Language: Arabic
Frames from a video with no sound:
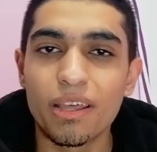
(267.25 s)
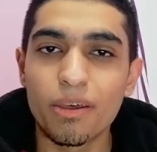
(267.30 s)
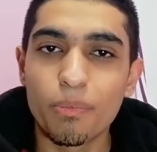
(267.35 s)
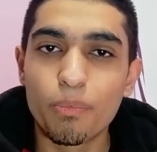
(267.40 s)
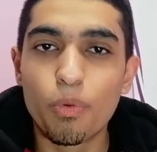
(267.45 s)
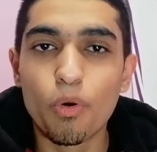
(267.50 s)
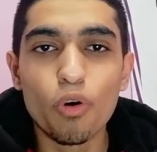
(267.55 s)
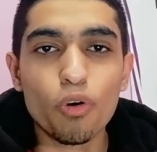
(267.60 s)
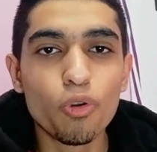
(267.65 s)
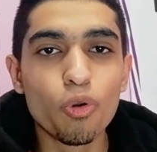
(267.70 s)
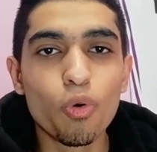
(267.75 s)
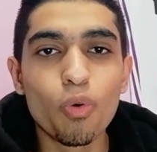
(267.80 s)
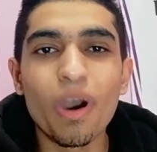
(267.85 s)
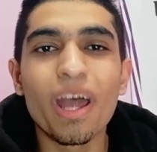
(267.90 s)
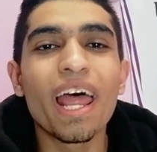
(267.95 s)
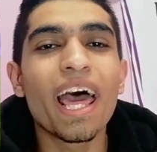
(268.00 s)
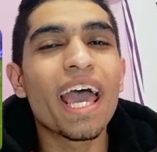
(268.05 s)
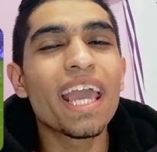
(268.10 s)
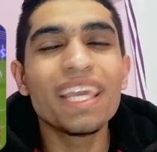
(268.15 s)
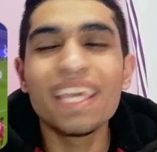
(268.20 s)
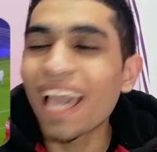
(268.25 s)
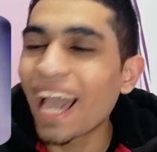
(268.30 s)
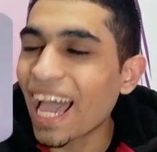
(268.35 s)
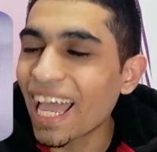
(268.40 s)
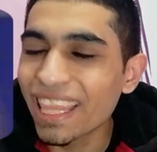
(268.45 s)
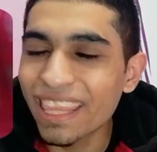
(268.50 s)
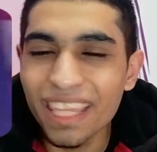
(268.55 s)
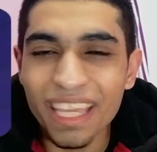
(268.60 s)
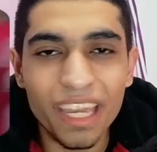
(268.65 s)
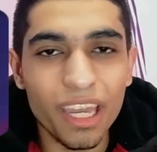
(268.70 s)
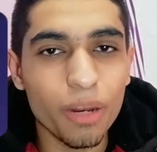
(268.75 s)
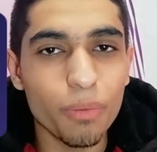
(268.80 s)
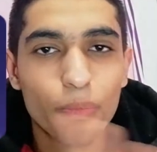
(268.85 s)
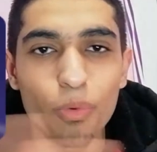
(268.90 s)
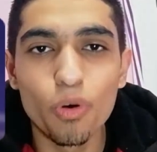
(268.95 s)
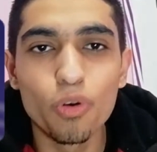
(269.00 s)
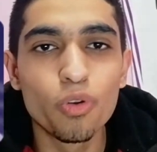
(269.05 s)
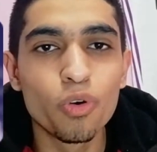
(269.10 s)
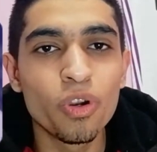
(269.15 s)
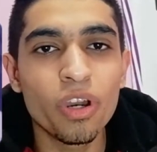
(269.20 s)
بونو ولا اي حد غير
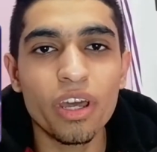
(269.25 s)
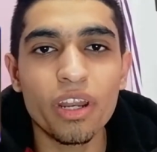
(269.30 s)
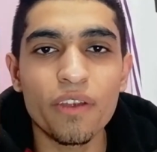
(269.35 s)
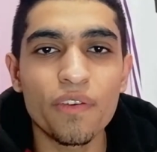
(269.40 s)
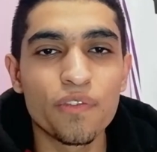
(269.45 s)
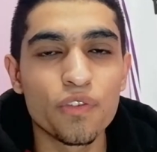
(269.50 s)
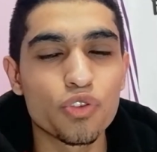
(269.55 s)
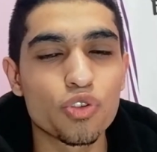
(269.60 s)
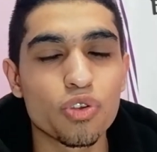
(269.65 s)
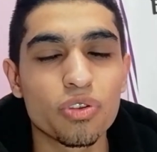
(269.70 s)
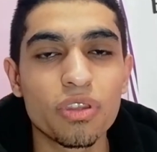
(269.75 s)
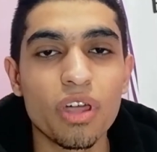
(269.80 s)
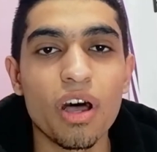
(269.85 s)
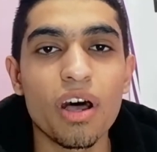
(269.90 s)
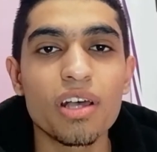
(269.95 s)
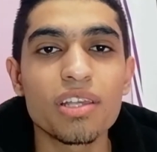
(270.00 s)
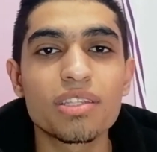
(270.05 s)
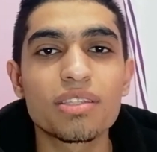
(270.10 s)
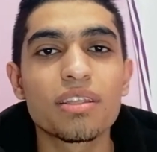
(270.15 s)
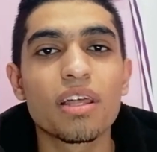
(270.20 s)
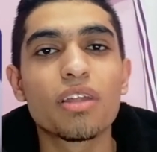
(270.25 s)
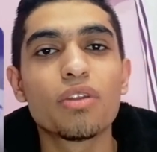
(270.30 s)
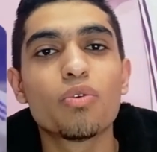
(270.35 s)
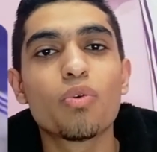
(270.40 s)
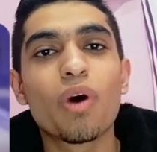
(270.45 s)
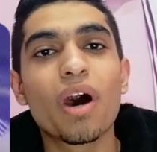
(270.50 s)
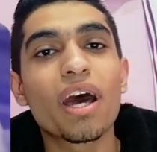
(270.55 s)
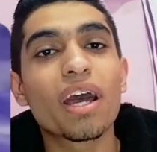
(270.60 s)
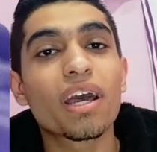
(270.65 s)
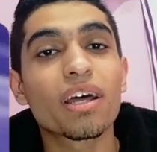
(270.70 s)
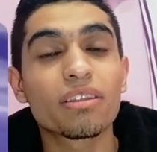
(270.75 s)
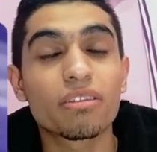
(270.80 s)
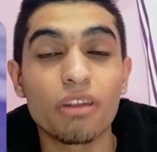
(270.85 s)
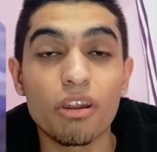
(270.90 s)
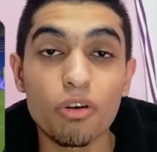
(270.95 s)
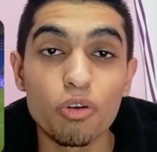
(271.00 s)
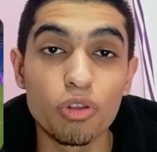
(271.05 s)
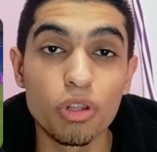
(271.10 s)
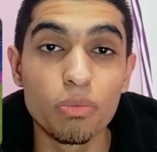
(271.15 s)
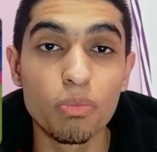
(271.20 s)
بونو يعرف يصدها اصلا واخد
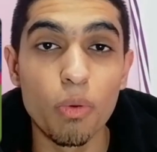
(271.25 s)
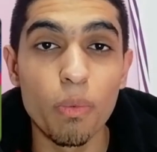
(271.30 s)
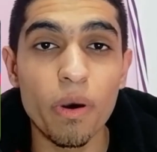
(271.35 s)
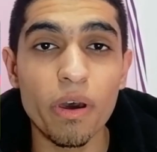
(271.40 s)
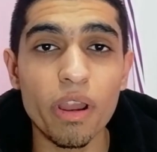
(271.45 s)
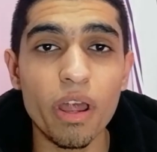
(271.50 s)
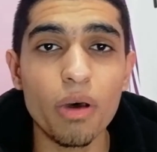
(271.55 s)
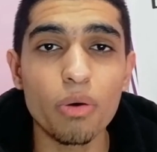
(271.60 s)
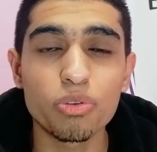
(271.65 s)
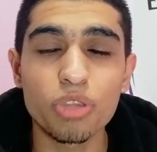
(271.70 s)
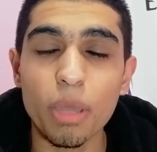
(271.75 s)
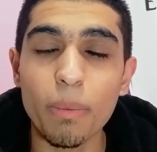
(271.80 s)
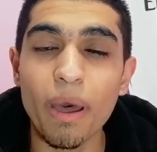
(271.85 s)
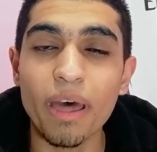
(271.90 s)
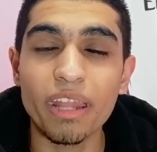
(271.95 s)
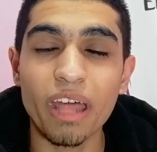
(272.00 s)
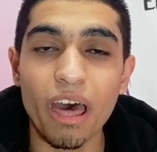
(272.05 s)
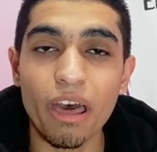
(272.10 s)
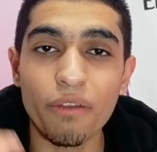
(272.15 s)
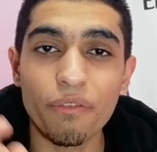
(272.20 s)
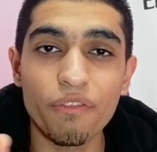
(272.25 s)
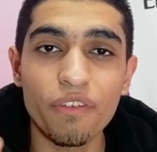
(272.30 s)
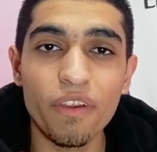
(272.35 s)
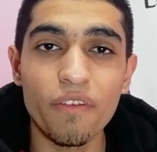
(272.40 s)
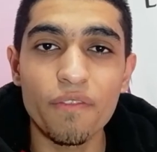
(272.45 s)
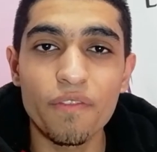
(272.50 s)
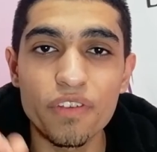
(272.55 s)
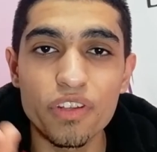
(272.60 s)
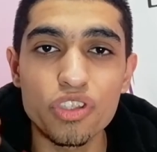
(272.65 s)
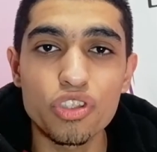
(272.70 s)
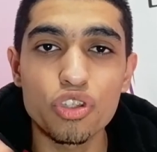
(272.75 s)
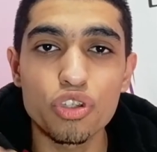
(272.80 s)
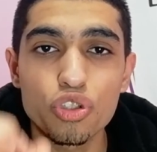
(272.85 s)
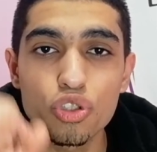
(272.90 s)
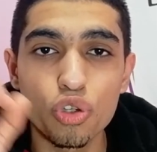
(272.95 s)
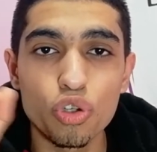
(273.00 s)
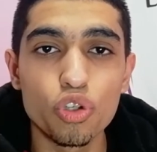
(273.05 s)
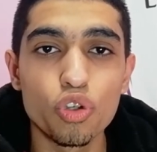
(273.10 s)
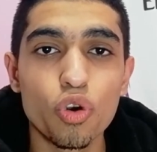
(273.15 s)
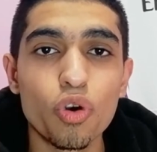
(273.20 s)
رجل المباراه وطبعا حرفيا فينيسيوس
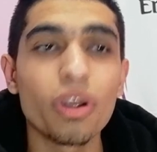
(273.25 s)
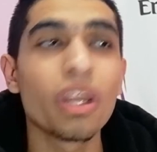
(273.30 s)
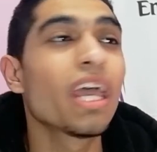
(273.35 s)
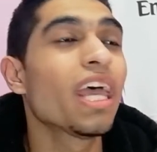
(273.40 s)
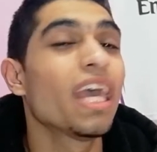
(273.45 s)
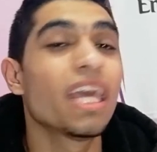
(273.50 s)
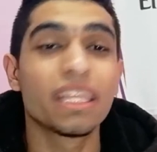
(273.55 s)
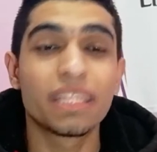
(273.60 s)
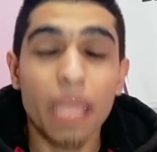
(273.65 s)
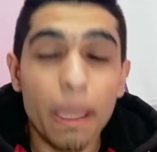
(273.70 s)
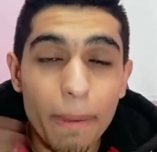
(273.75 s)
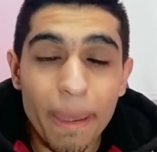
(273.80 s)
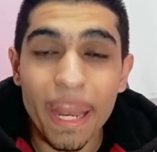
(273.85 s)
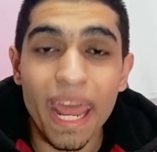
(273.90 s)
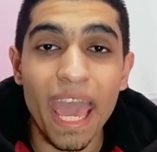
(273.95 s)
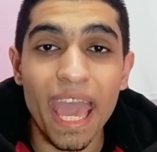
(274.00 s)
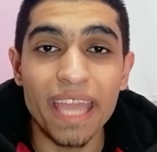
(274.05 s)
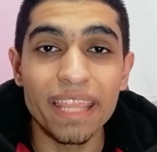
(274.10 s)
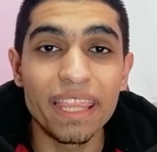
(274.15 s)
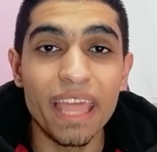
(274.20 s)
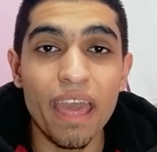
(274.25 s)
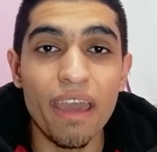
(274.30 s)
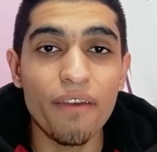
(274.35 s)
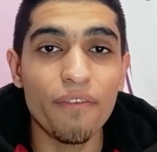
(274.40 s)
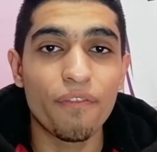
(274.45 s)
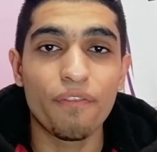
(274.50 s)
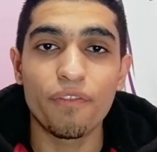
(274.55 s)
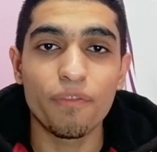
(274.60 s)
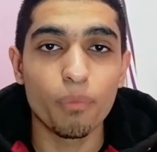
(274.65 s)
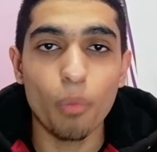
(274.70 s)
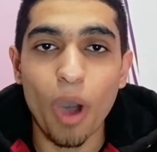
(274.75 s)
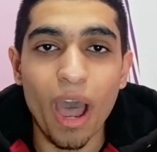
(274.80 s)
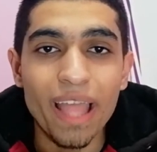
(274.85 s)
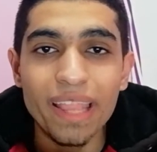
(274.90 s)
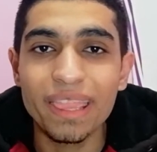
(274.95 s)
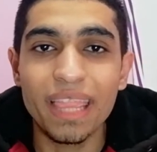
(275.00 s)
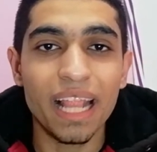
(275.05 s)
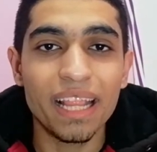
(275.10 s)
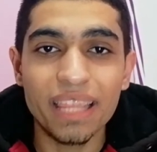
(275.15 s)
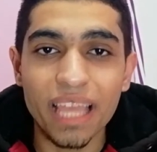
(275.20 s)
جونيور 8 اهداف
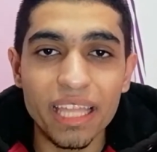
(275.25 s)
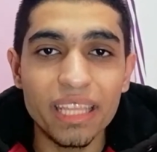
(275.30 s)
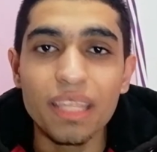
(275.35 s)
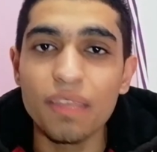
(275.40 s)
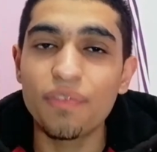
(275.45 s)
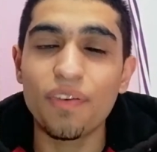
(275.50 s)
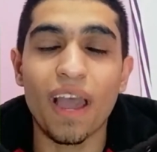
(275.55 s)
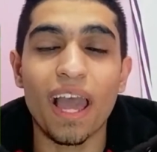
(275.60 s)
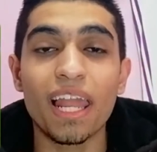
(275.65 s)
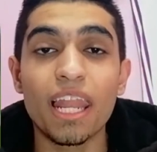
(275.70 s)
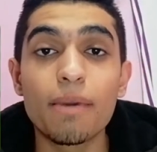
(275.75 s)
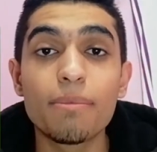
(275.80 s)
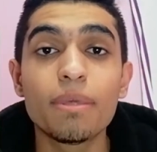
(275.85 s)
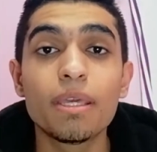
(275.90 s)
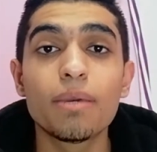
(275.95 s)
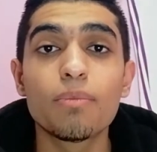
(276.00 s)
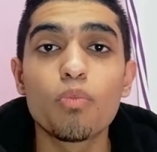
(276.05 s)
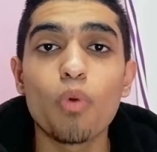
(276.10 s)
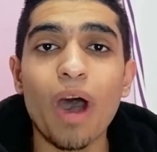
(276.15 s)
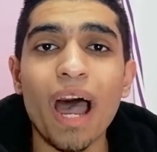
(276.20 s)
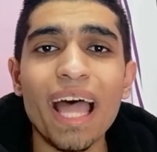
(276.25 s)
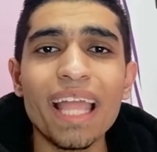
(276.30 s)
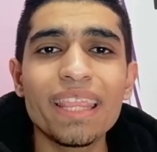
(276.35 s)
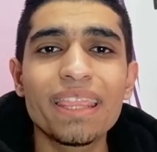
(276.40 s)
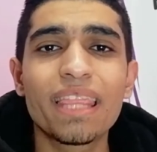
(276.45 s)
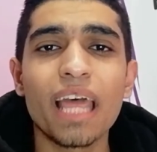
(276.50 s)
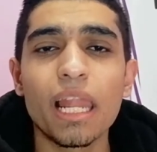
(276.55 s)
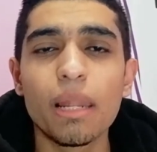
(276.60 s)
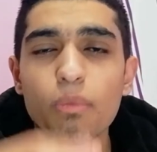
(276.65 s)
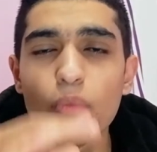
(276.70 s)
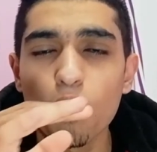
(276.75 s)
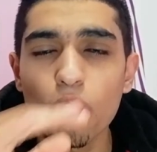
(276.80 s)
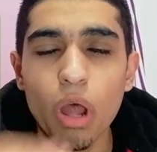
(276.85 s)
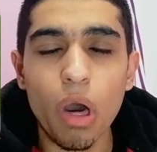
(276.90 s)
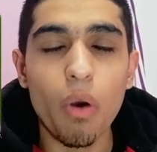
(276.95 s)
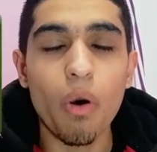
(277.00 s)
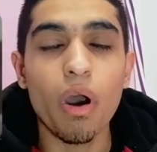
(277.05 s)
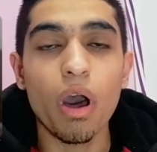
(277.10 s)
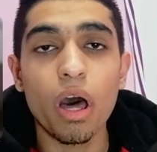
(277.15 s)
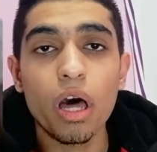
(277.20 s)
معدل تهديفي عالمي معدل
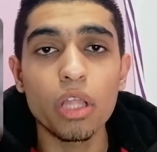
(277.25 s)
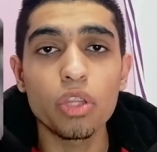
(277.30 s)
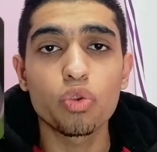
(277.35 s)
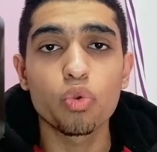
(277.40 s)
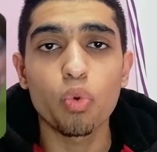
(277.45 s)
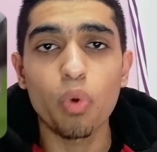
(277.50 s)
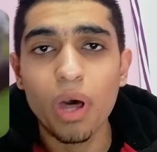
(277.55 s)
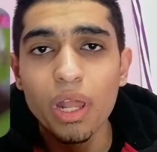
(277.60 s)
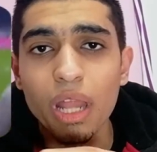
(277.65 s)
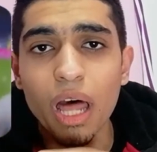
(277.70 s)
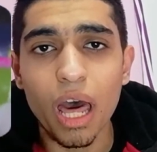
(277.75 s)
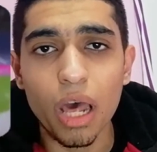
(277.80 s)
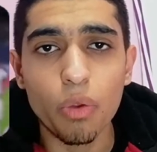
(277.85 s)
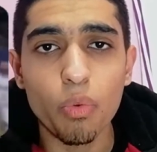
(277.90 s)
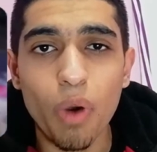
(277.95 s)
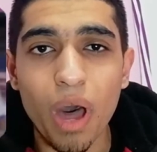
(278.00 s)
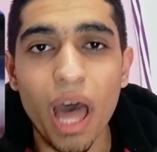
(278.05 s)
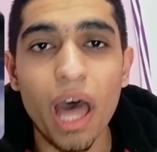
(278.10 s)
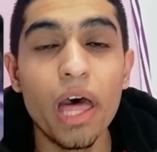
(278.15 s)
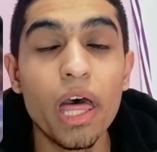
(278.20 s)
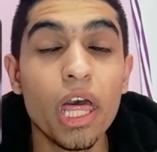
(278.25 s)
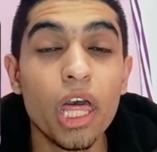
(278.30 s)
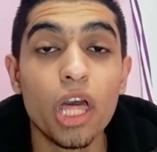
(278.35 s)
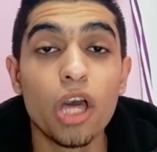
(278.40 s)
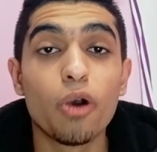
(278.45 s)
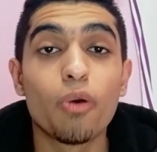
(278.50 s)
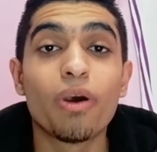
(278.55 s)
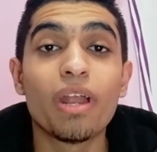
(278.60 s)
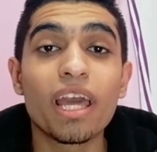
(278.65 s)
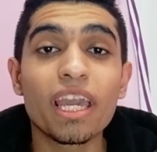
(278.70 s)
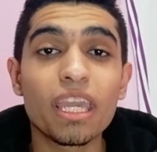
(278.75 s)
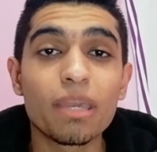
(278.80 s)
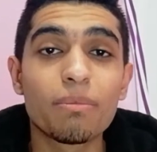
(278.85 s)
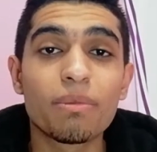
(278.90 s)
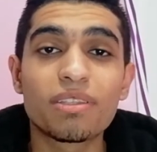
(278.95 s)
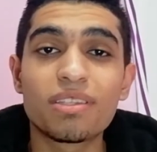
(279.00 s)
مراوغات ولا اروع ولكن ما